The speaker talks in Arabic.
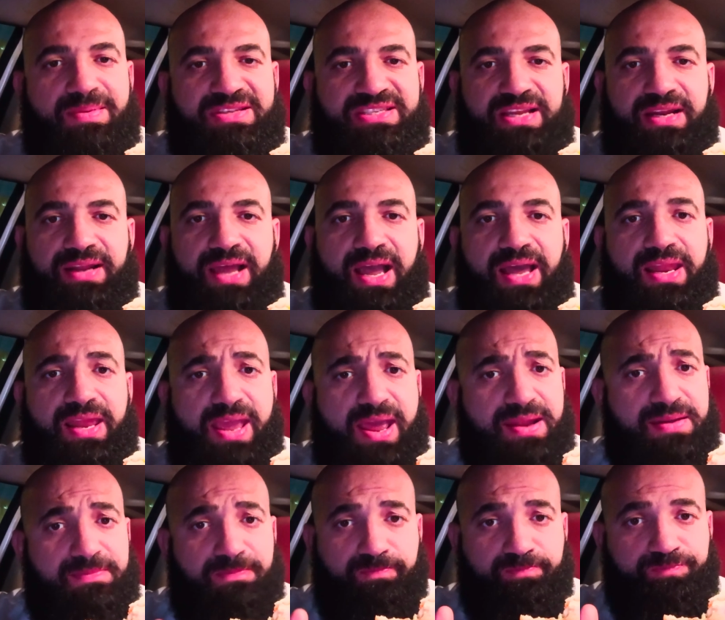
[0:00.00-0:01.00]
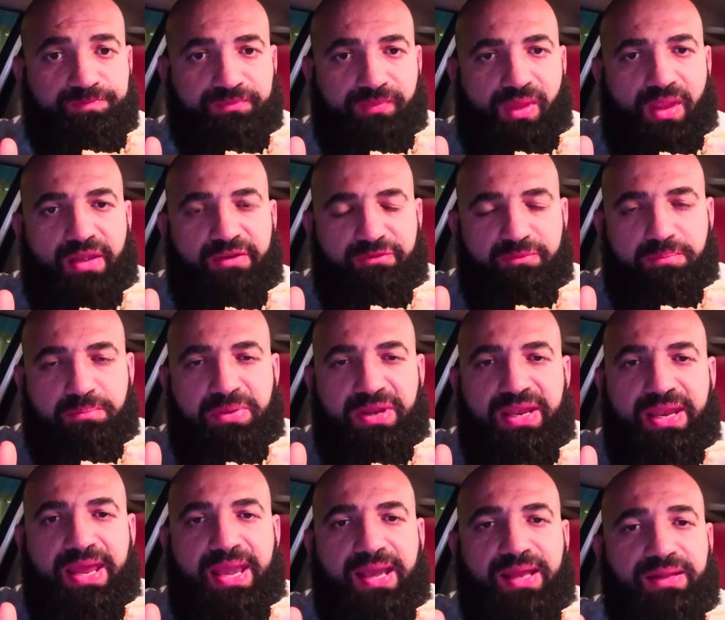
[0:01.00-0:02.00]
مثلا حاليا
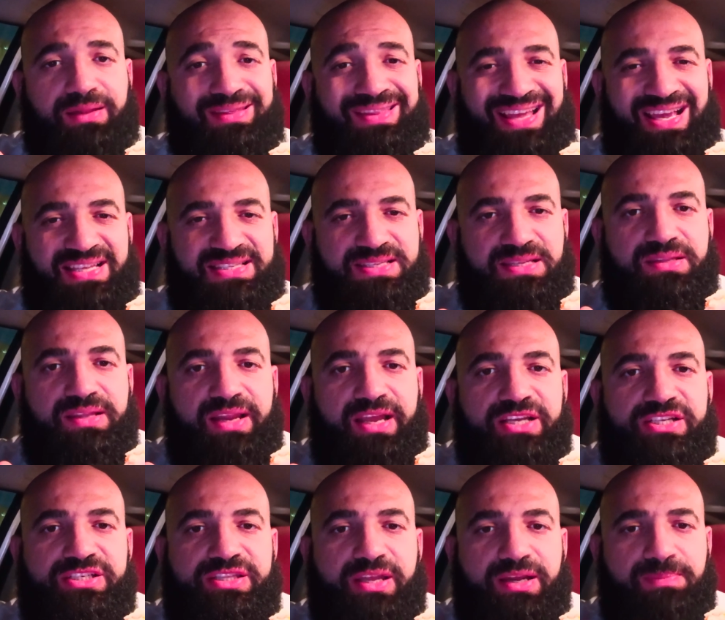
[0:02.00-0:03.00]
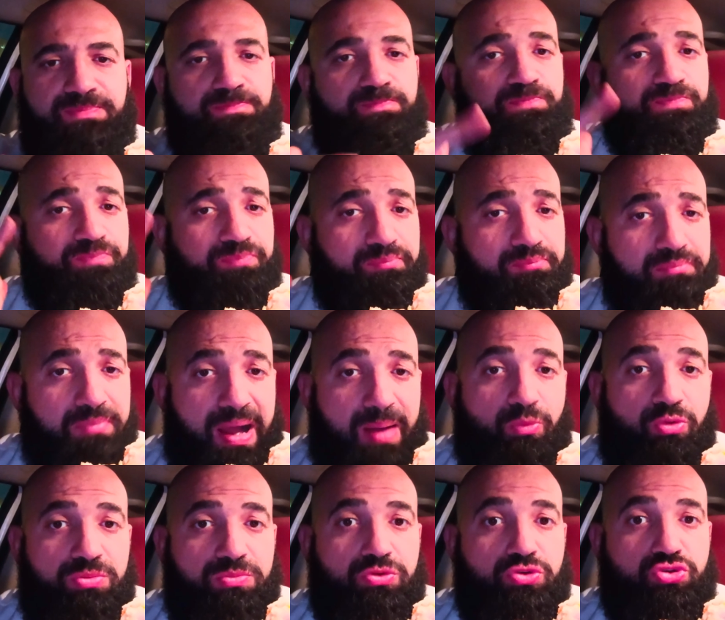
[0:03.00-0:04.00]
بالليل تحس ان العيش ده
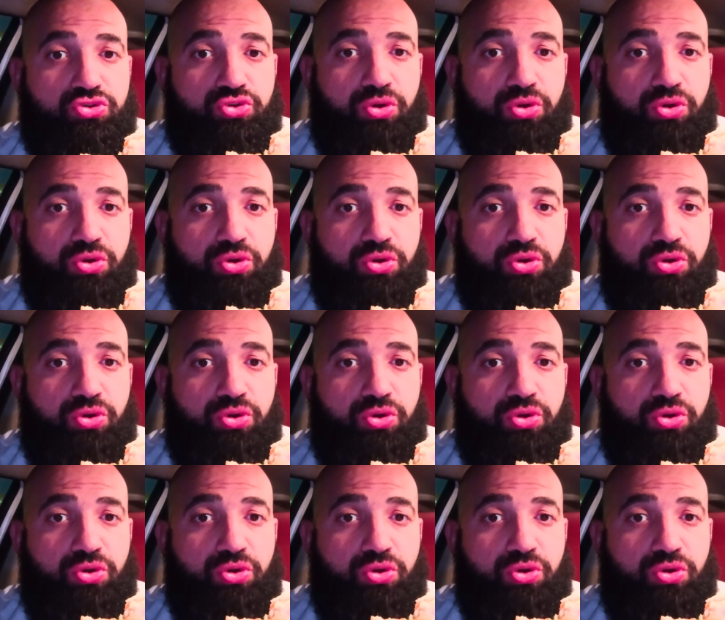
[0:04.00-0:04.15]
معمول من